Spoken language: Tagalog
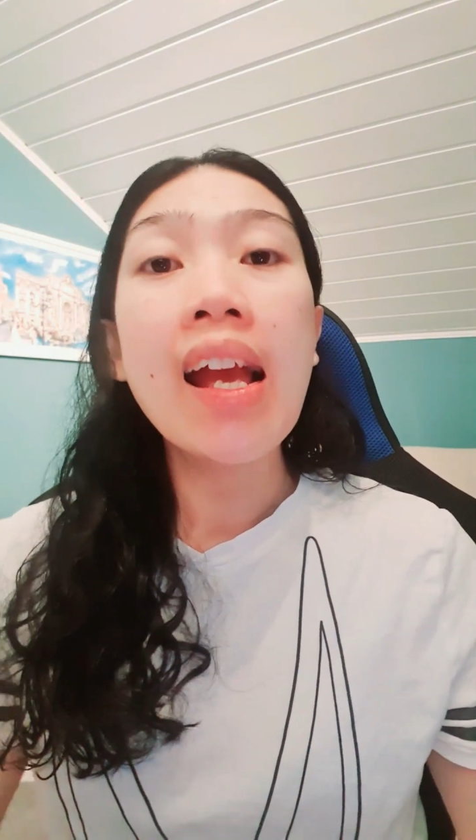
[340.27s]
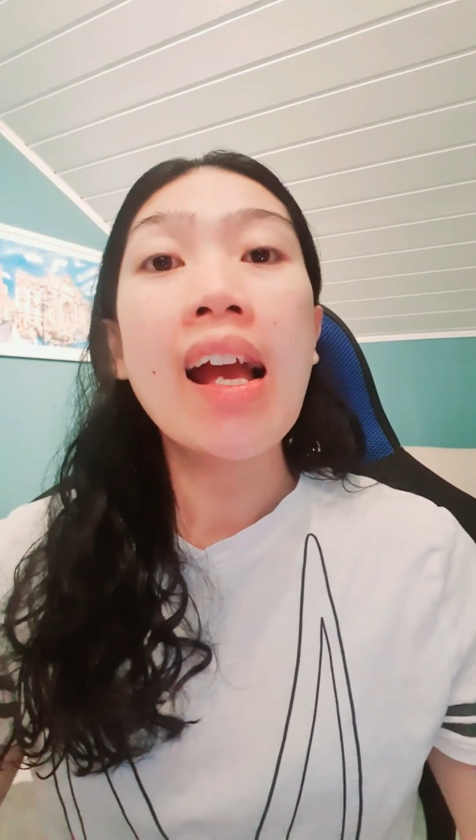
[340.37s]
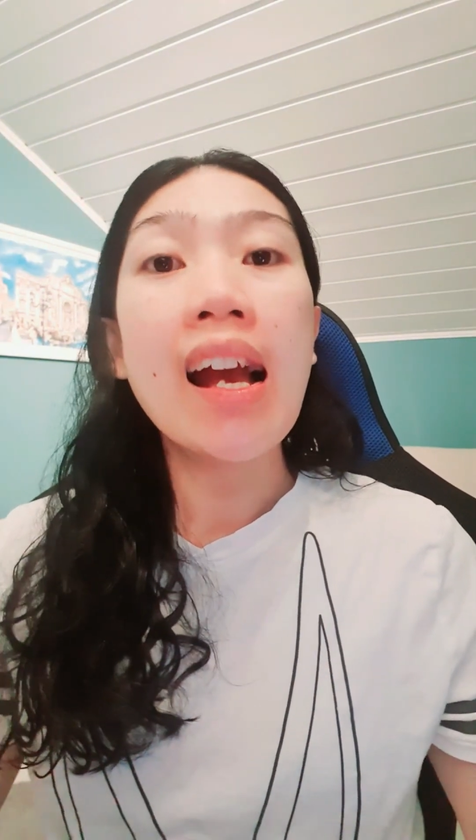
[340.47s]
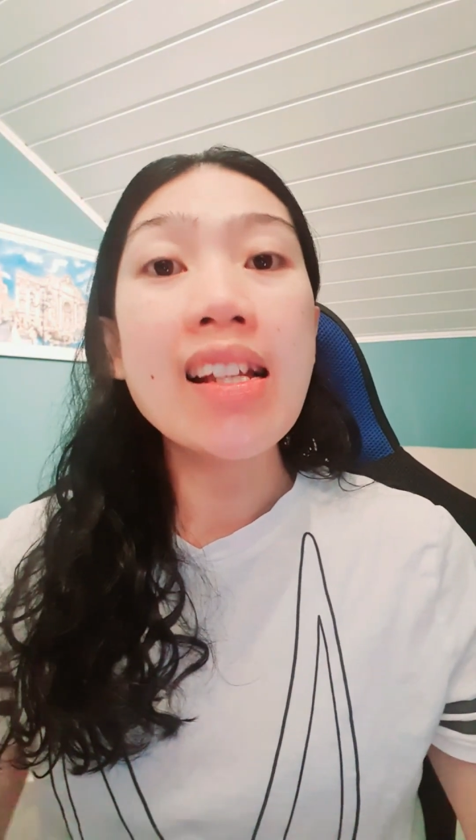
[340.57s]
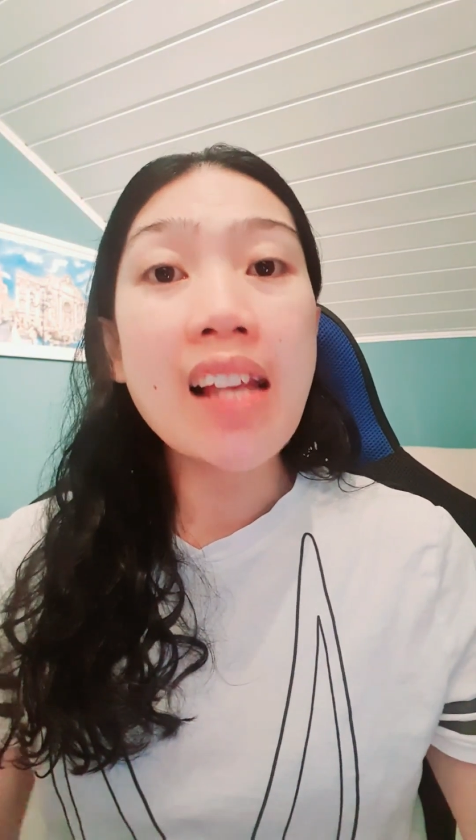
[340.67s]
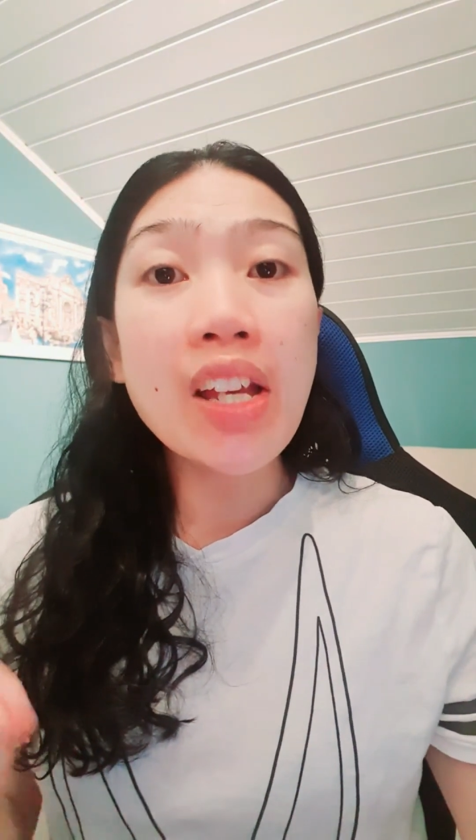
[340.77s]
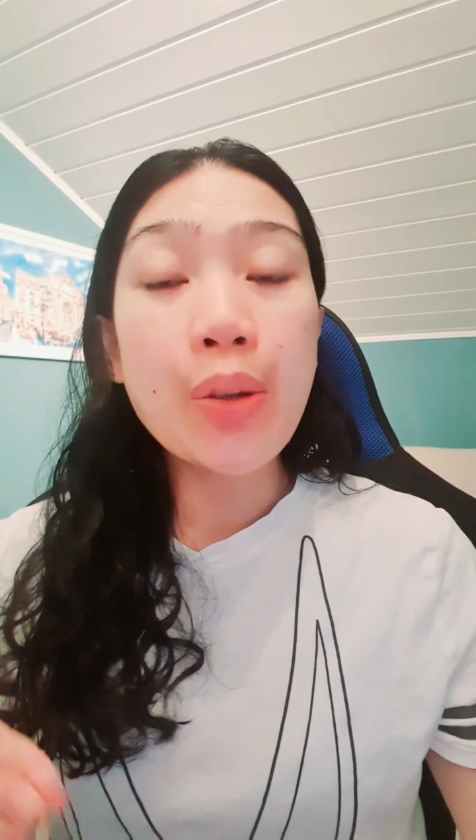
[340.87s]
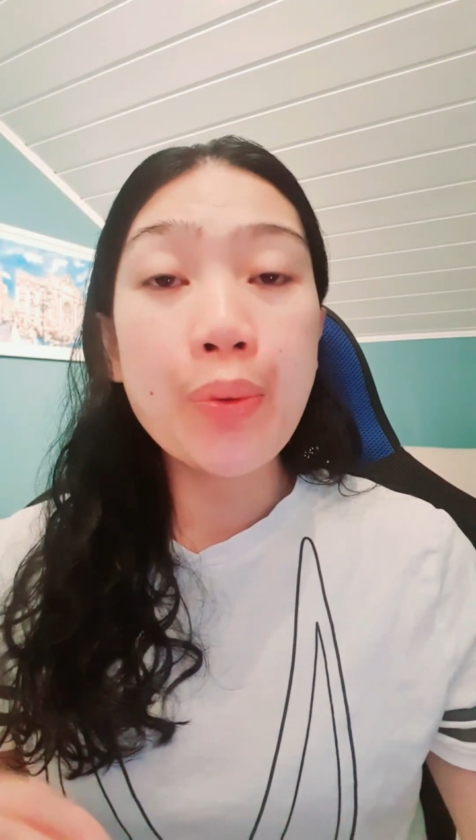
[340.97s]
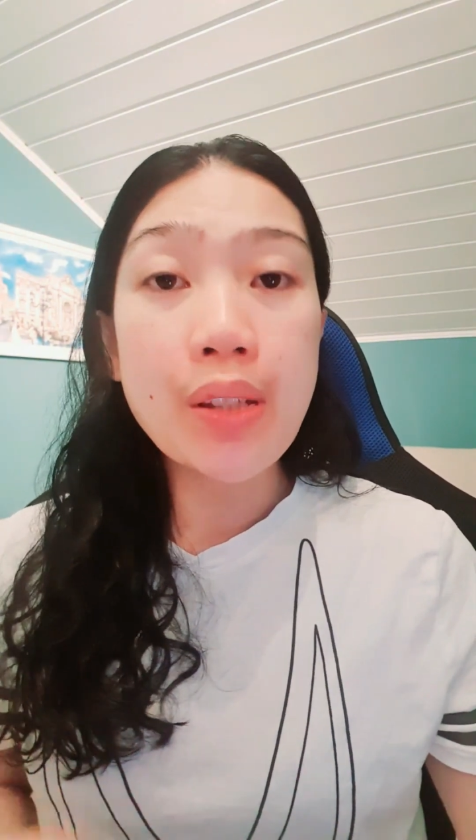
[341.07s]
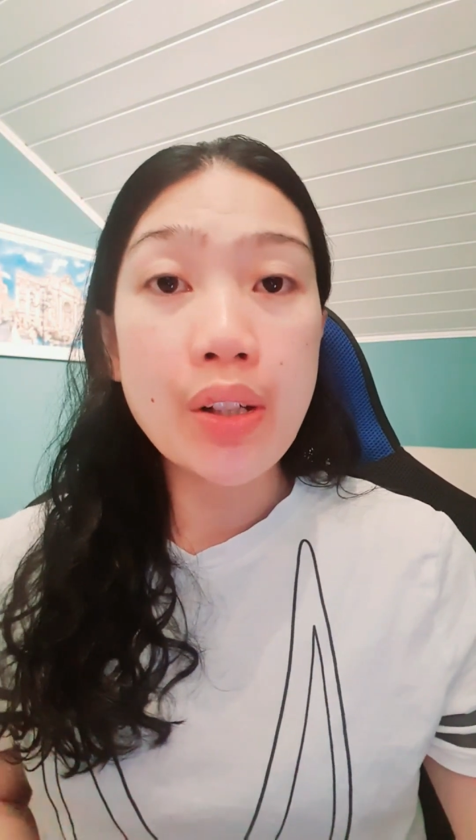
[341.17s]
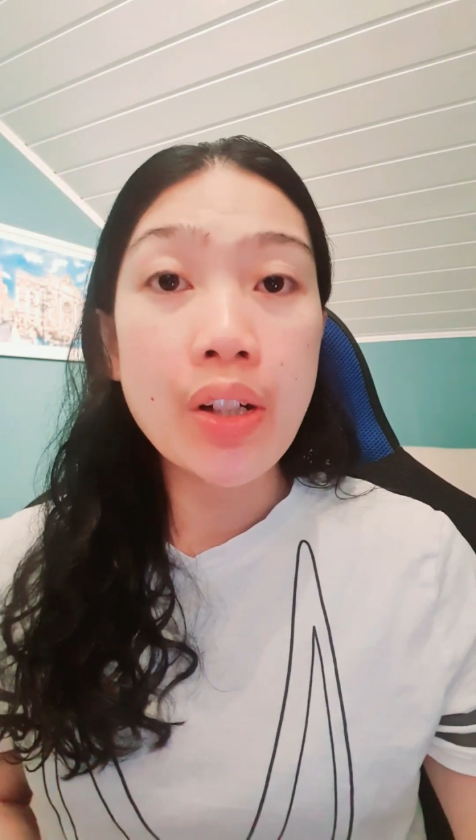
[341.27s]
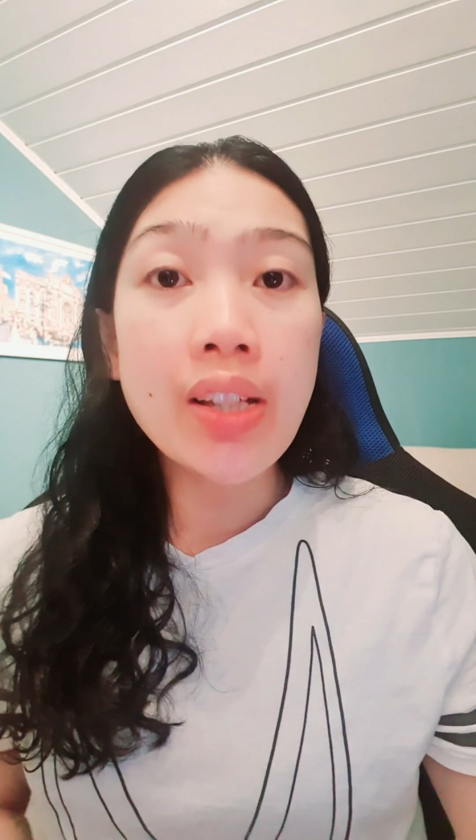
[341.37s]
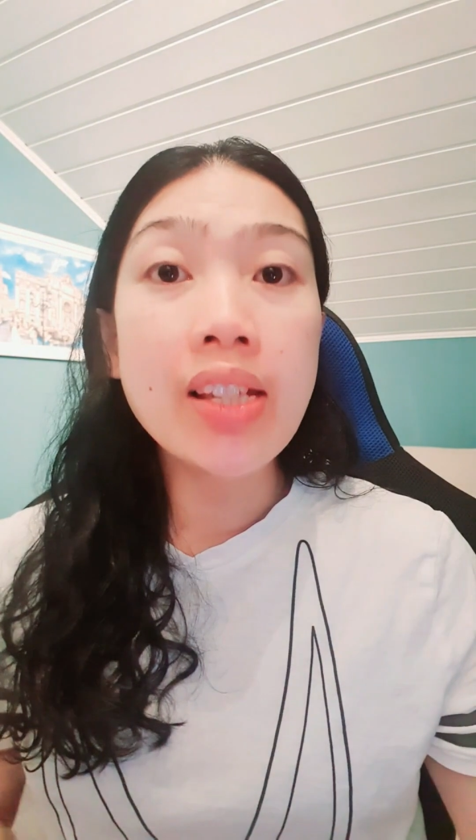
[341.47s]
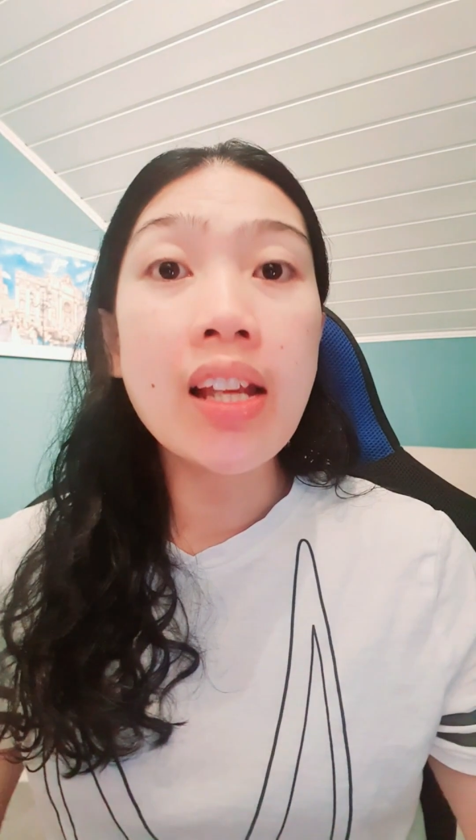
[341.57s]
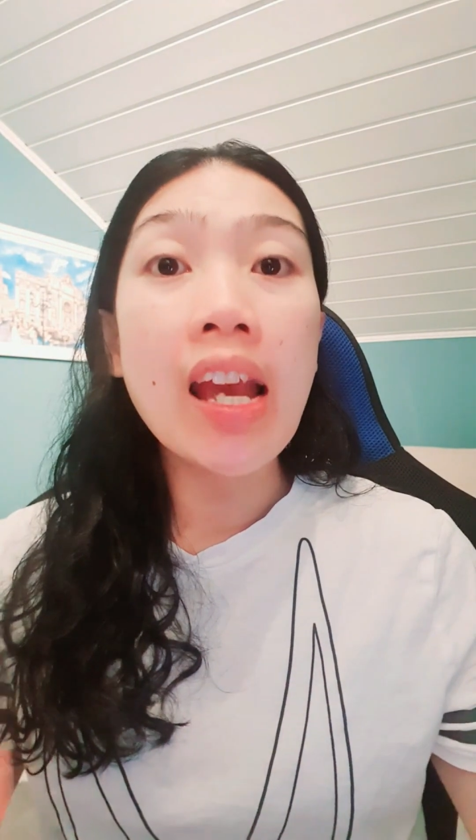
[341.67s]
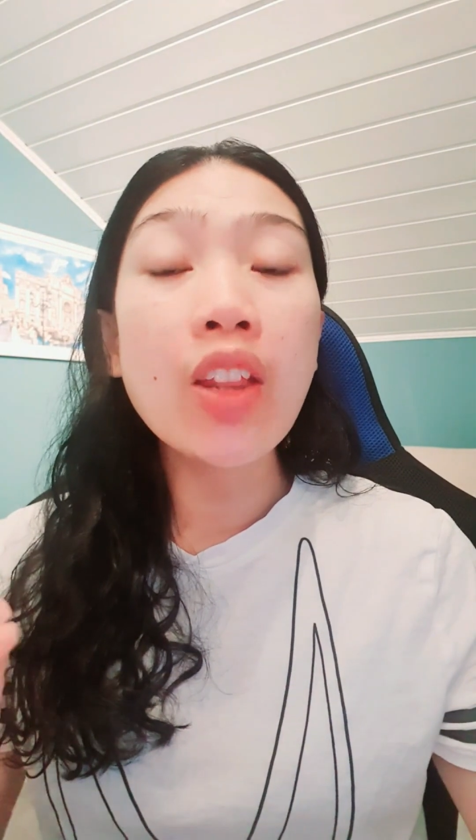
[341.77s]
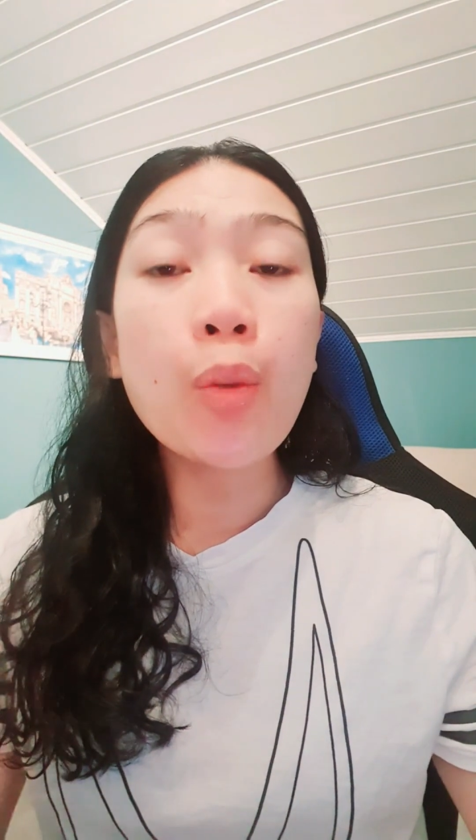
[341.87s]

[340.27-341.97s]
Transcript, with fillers: as a users, ito